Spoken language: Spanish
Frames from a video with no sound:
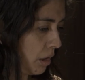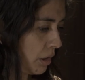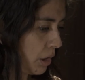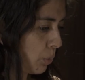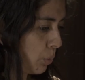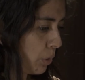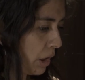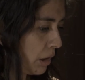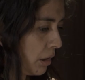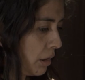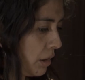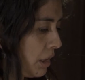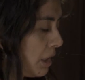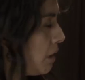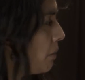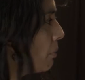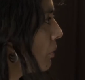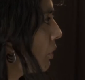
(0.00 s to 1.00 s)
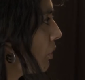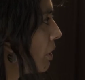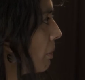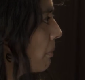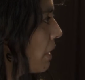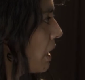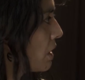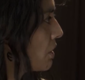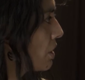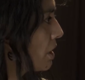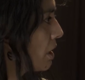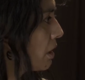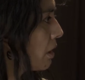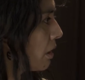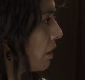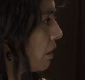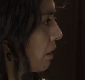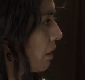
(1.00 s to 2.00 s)
de curanderismo, mm. de machi,
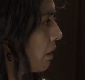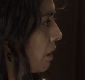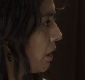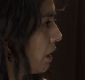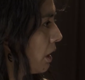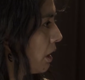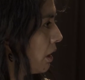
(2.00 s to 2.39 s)
que